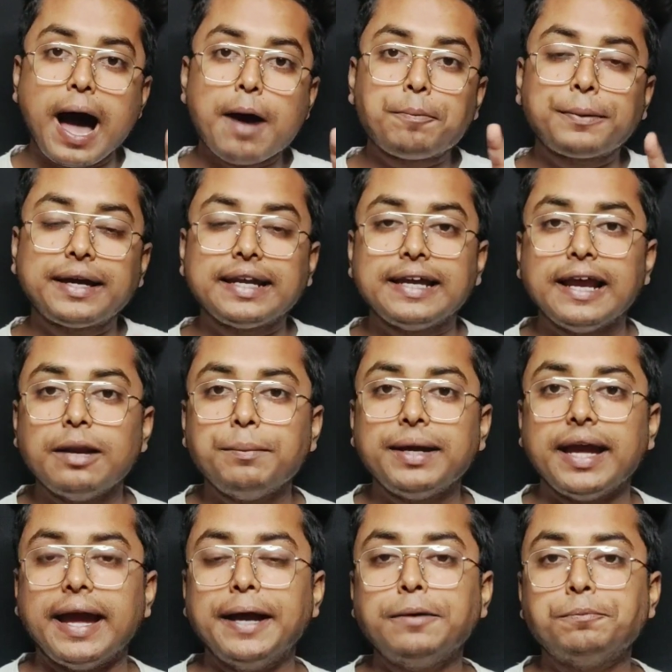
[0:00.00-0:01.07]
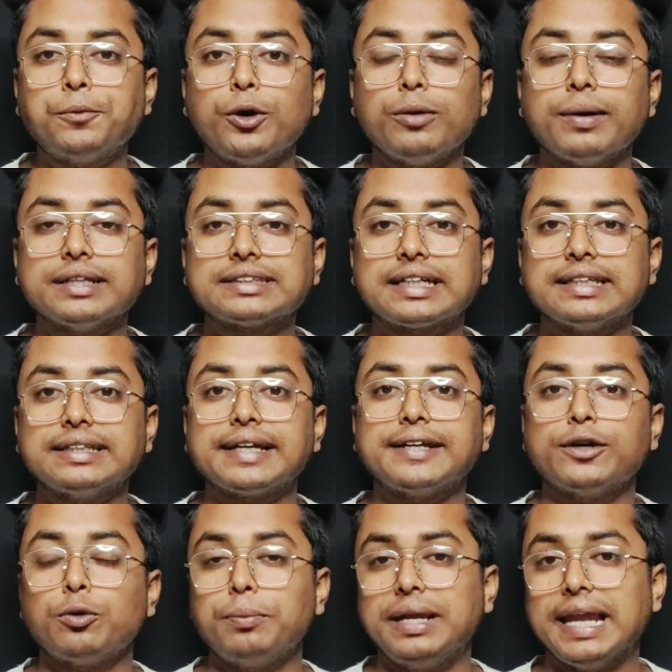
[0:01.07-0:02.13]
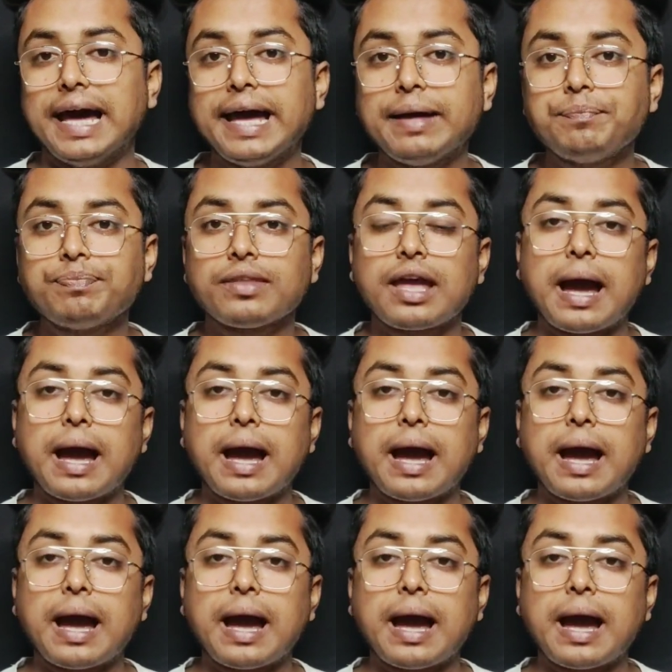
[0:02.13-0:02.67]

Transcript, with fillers: आपके रियलमी एट प्रो डिवाइस के अंदर देखने को मिला है